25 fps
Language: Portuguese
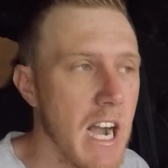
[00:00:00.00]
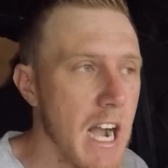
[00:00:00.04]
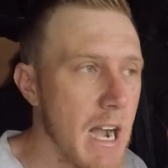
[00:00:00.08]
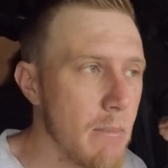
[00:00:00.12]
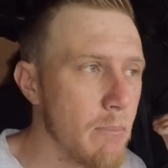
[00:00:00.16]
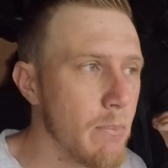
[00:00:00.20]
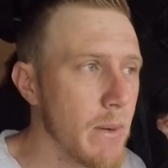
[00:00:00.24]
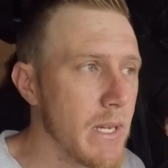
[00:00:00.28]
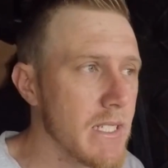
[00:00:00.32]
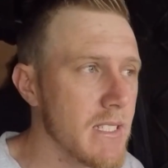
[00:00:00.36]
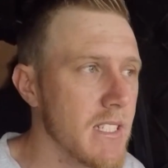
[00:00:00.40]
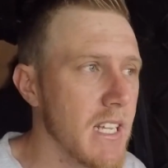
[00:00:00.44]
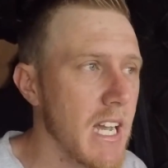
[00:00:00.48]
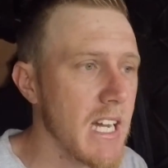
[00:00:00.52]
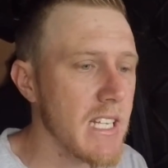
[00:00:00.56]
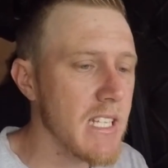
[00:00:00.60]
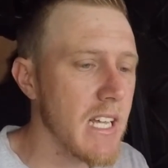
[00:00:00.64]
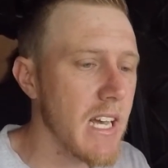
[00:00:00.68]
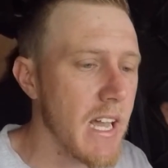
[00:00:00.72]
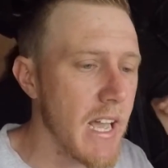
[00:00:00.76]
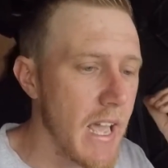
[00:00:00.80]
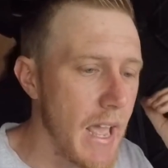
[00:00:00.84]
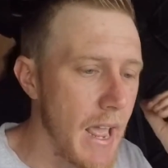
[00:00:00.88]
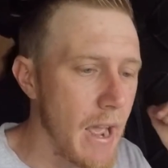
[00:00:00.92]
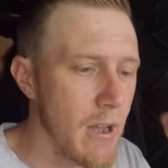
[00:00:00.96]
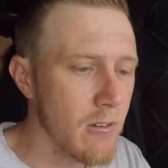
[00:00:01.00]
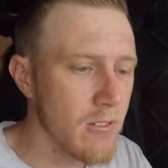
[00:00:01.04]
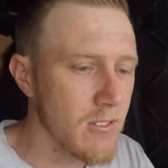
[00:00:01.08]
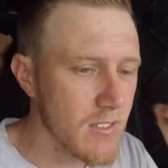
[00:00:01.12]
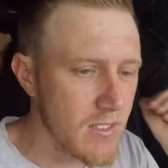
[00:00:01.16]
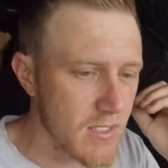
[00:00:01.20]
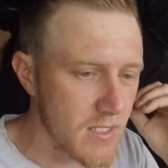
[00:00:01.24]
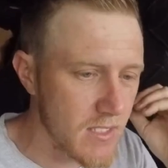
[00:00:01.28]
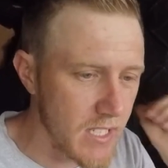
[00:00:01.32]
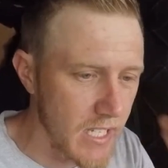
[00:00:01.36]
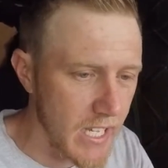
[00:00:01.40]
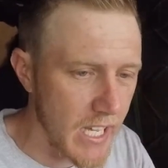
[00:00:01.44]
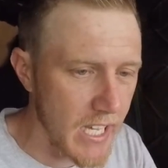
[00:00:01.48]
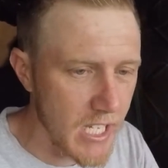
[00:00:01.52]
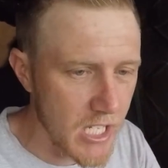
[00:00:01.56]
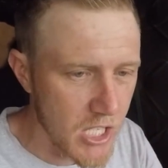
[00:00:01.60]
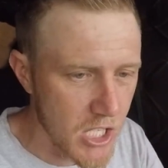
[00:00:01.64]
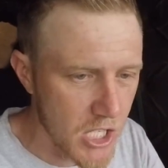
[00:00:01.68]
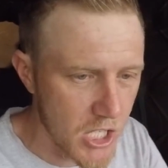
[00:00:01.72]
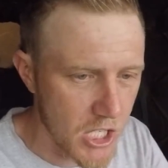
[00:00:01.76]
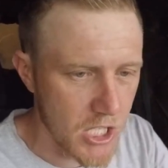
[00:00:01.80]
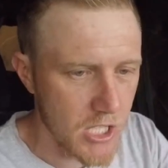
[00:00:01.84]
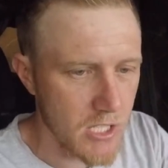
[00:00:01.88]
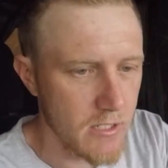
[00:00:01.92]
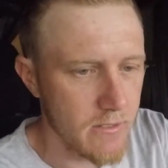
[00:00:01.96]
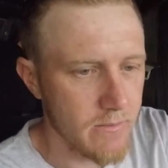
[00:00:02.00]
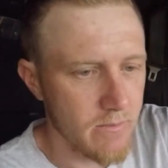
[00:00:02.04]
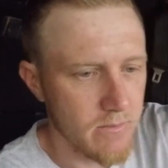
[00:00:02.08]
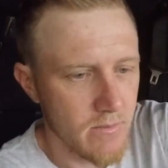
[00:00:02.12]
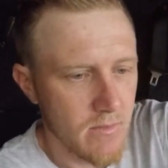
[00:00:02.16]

Rapaziada, é o seguinte.